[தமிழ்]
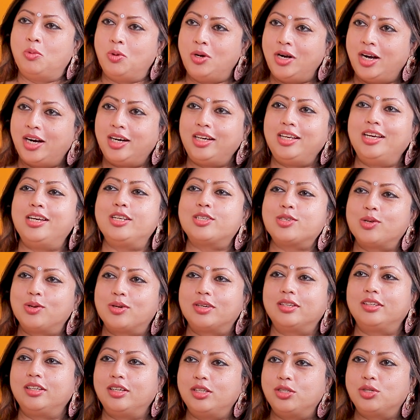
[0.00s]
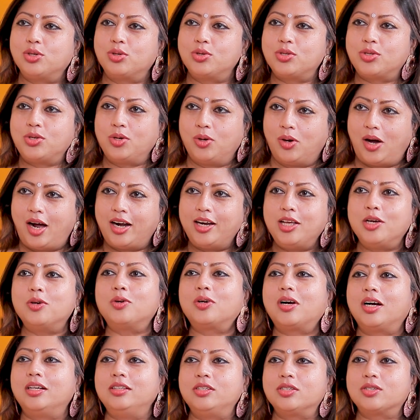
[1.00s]
முன்னாடியே சொல்கிறது தான் ஜோசியம் அன்னை
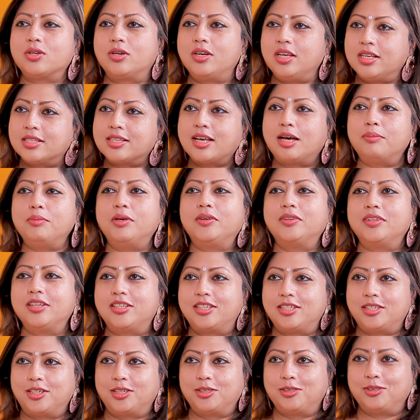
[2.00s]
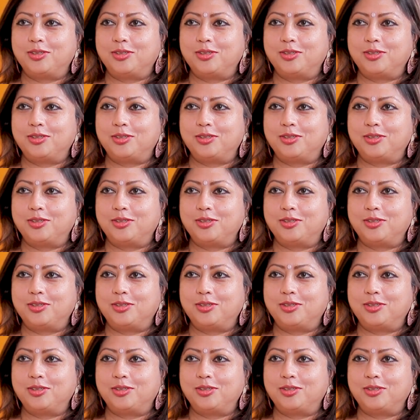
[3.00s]
உட்காந்து சொன்னால் சாமி வந்துச்சுன்னு